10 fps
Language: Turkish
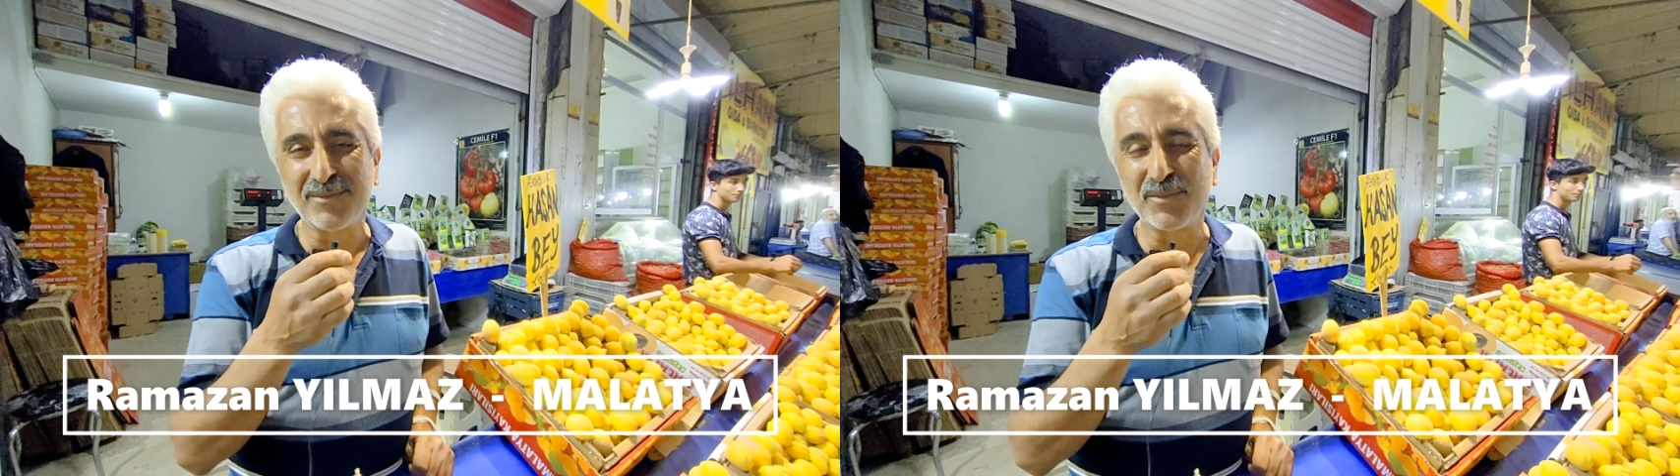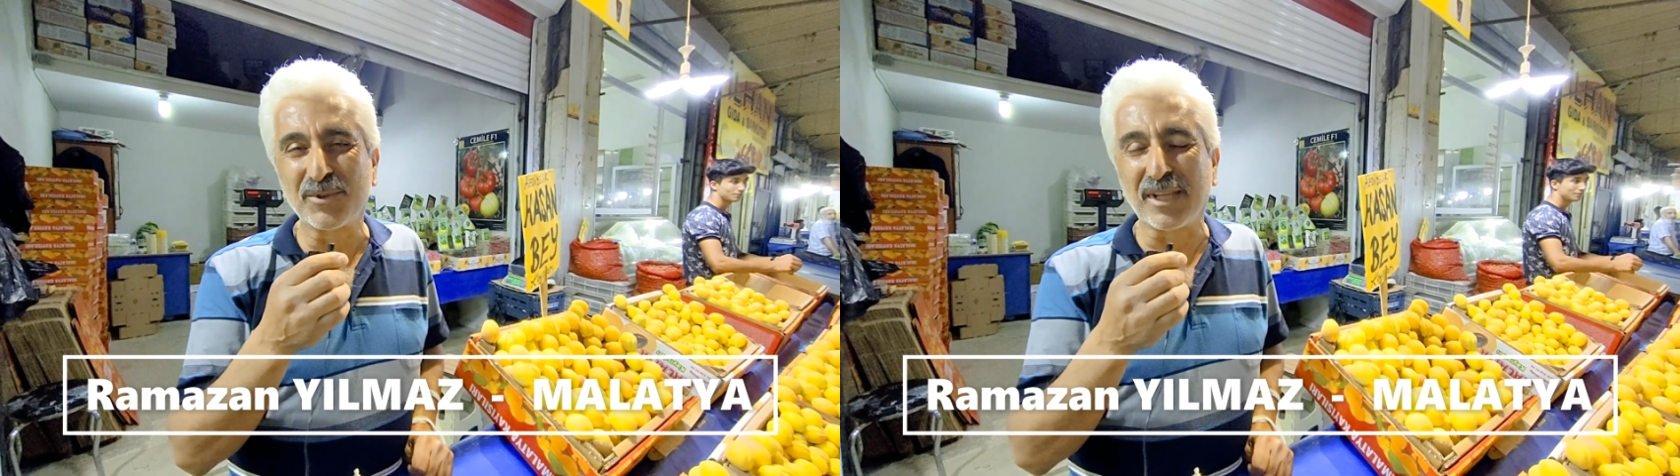
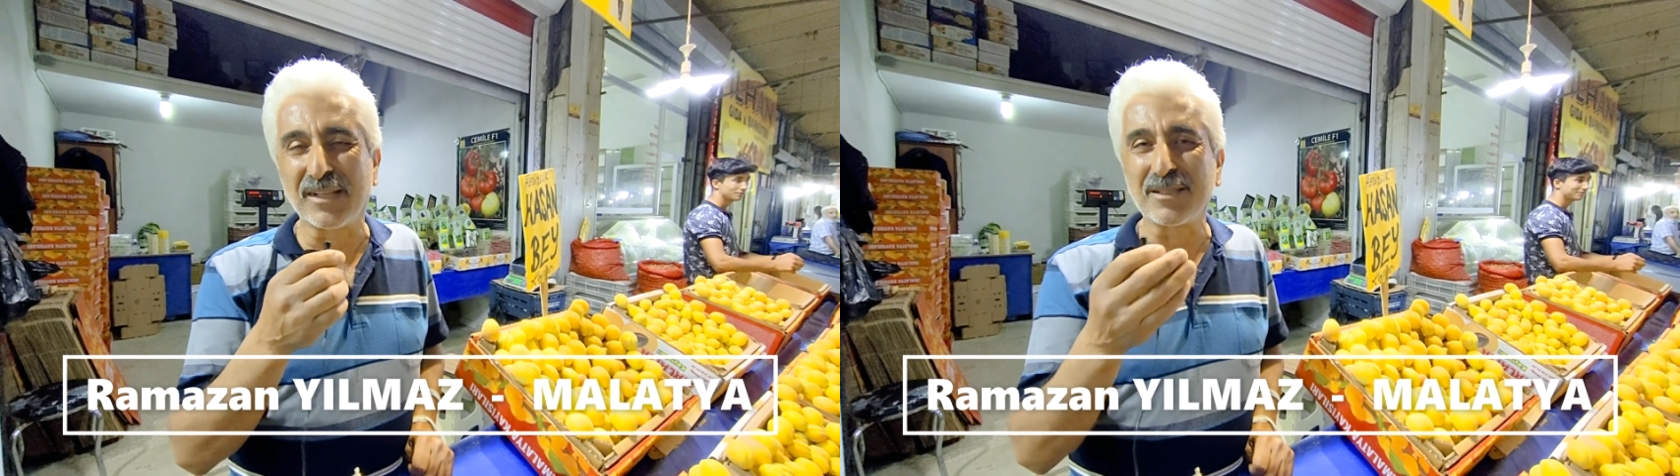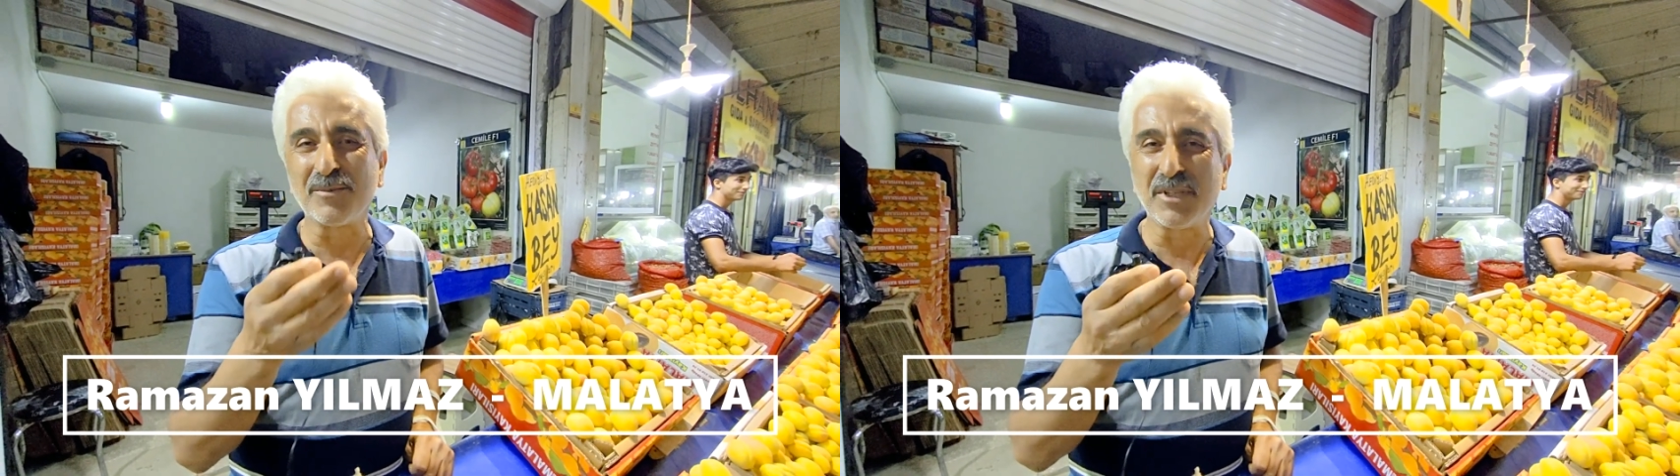Bu
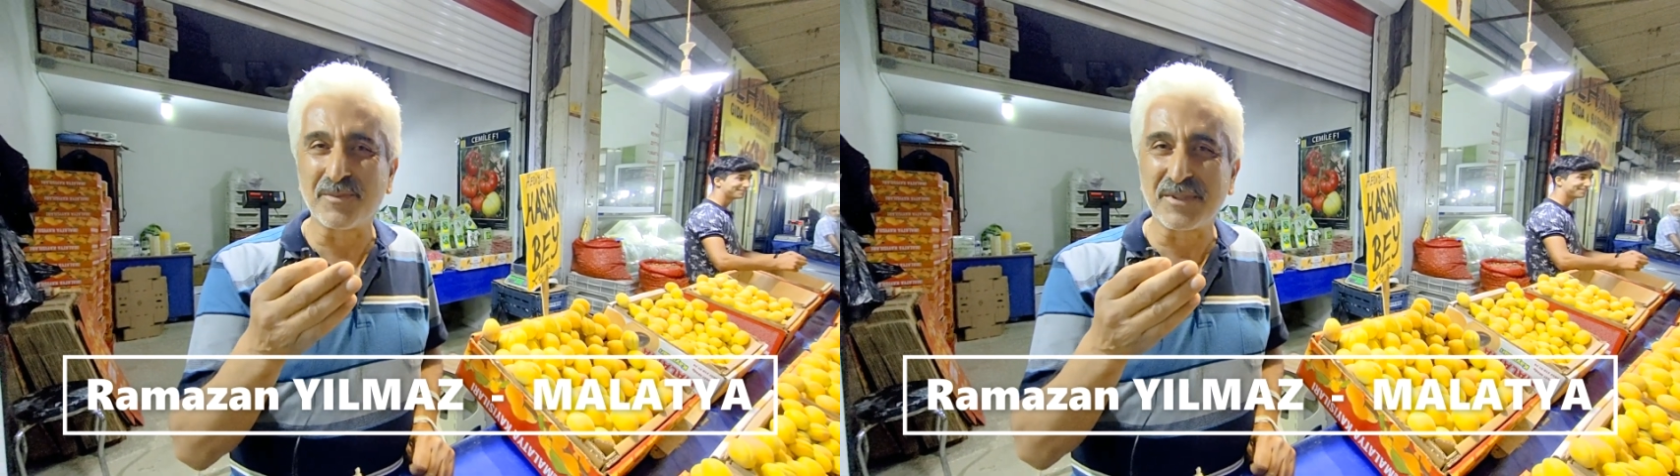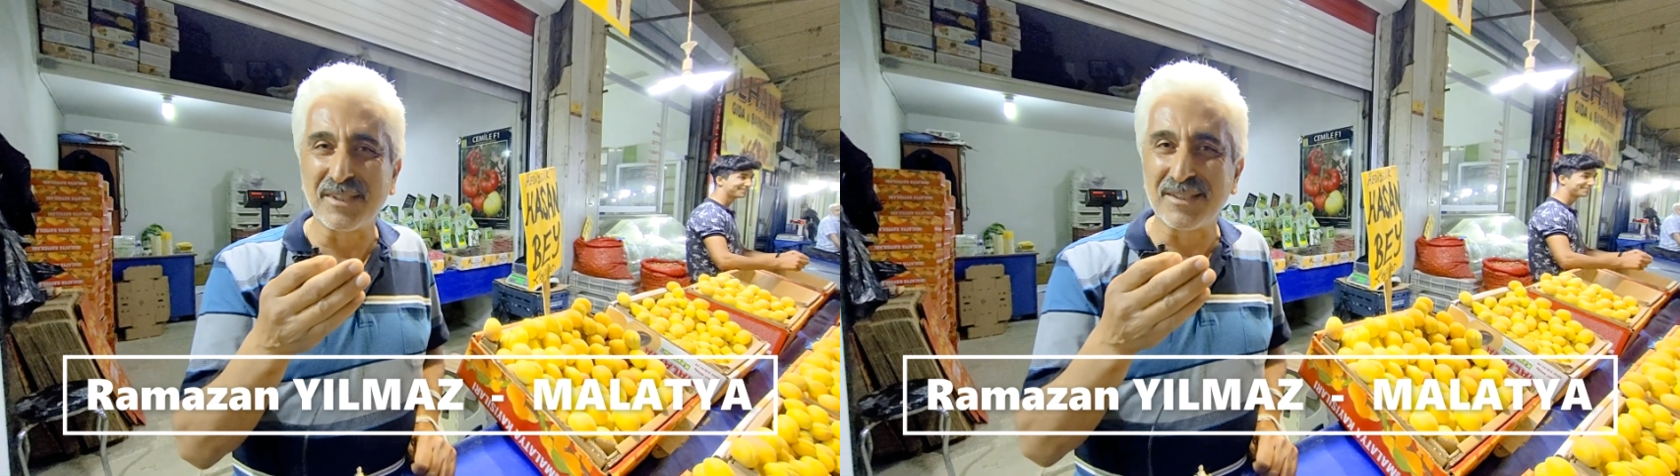tanıtımı
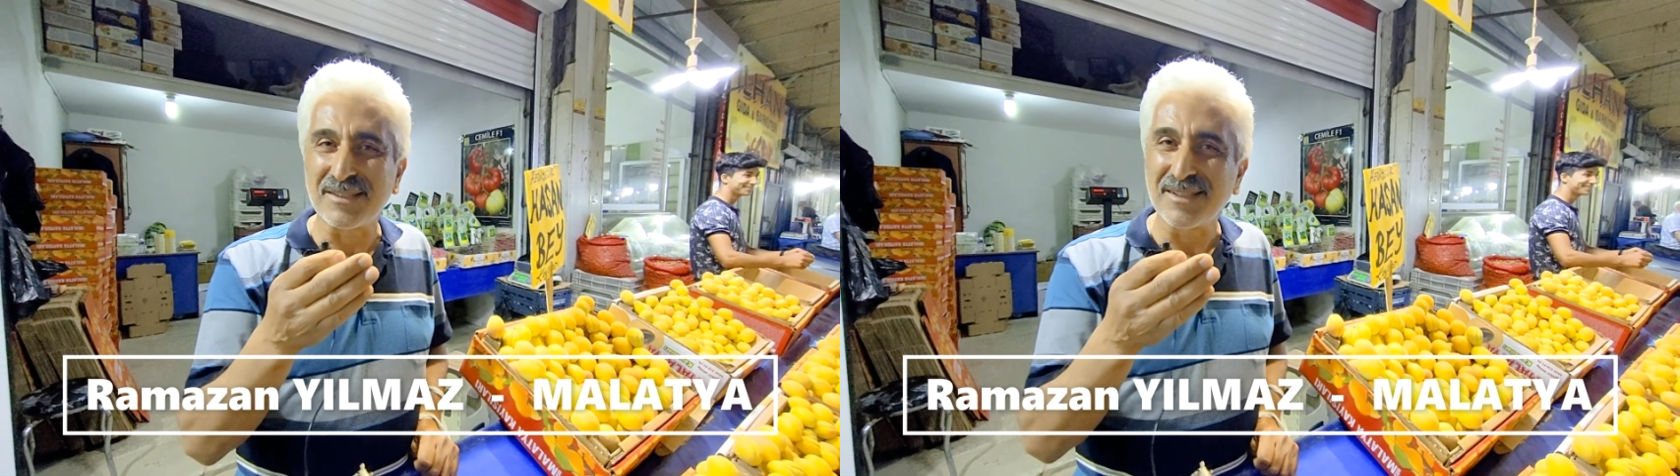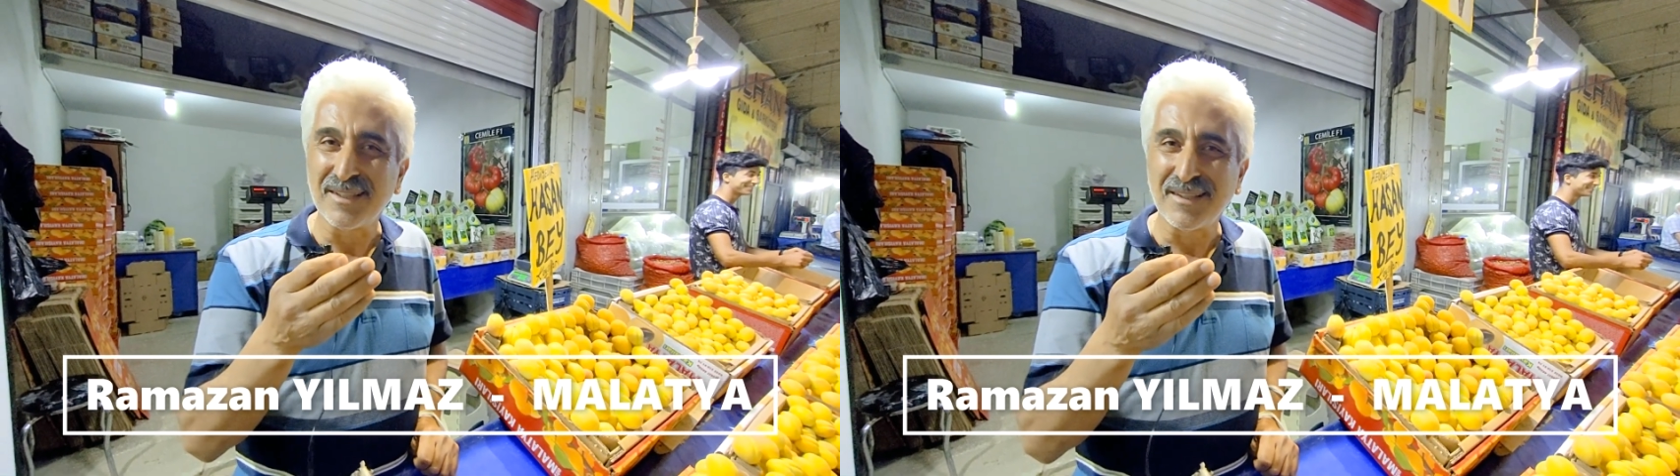
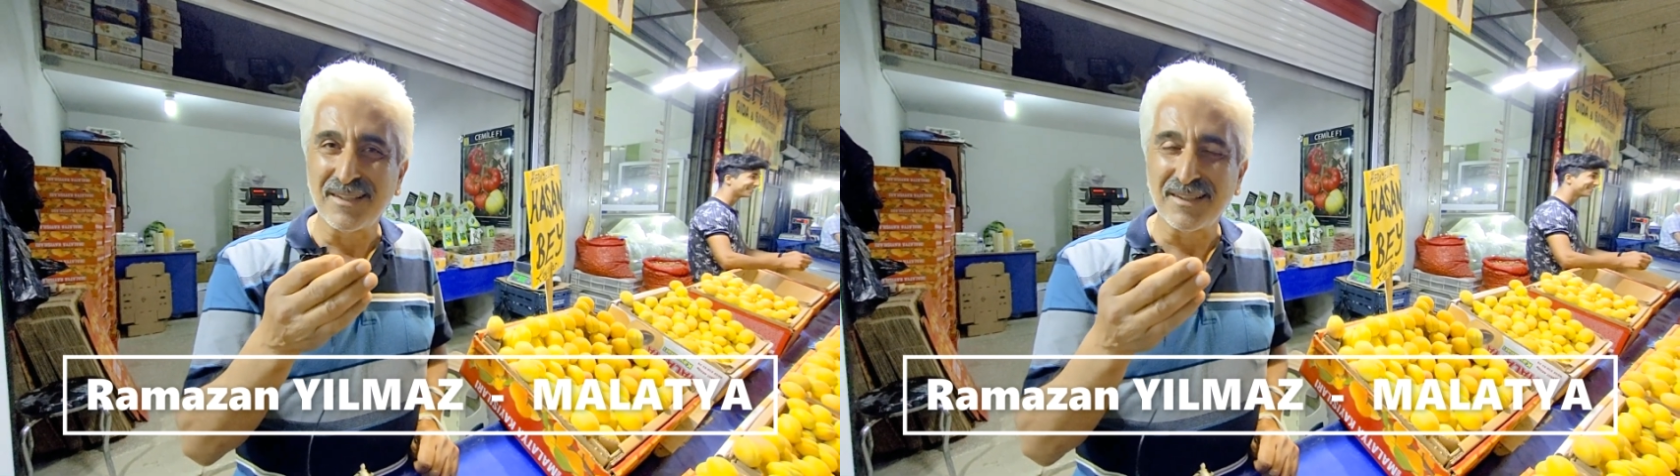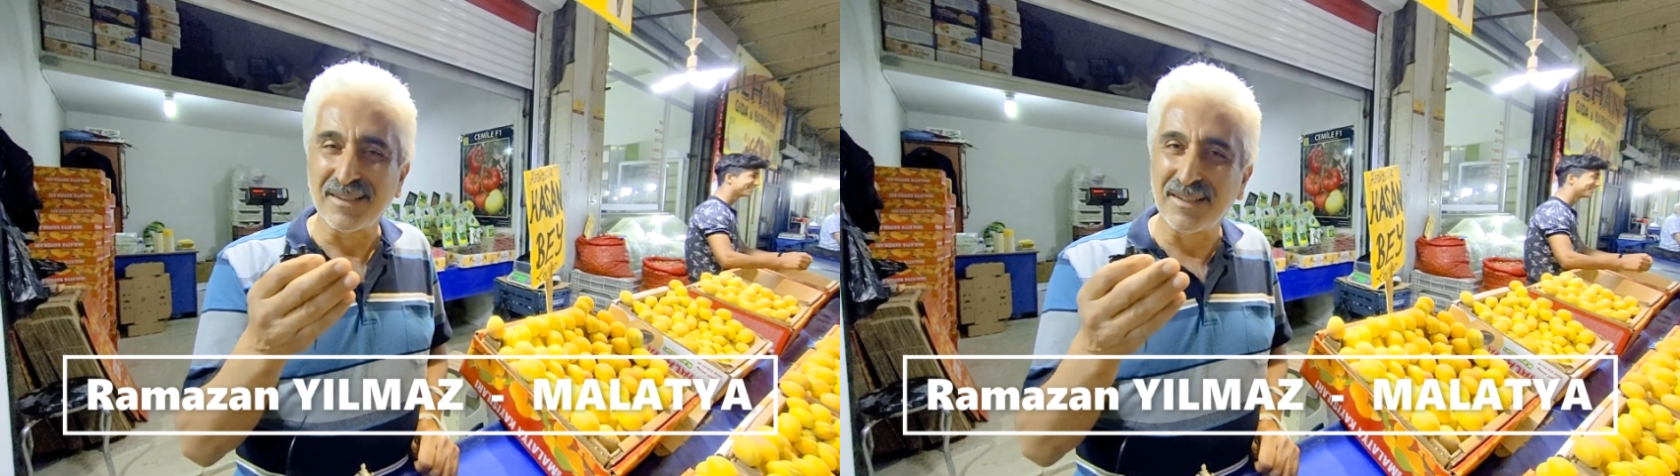yaptınız.
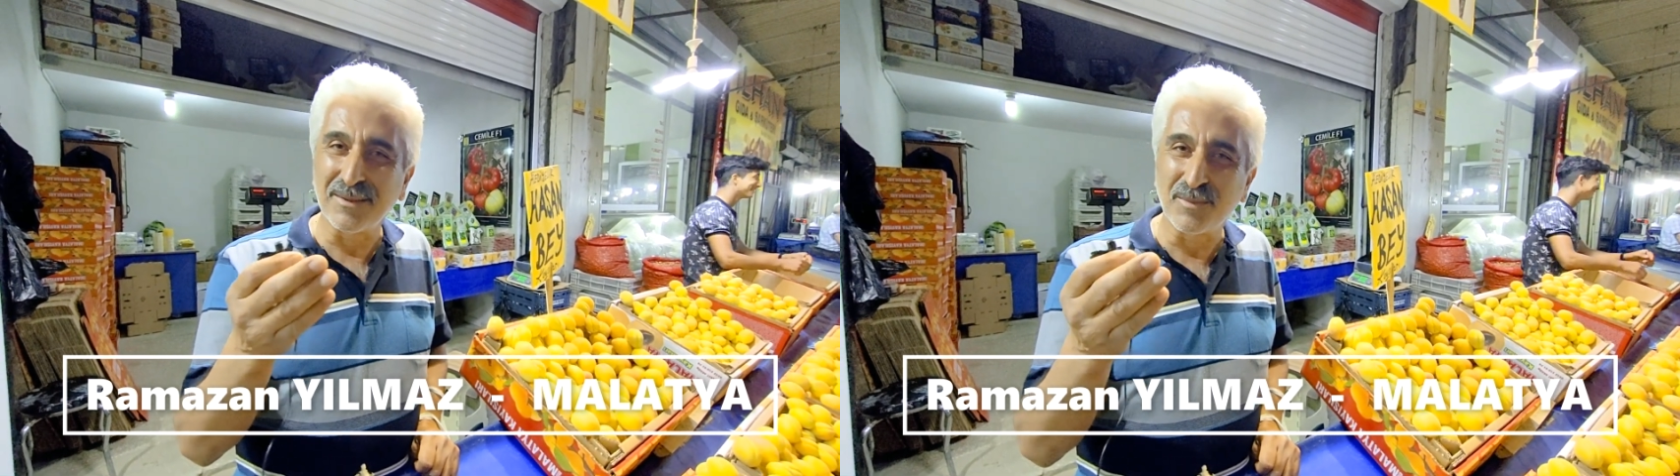Ee,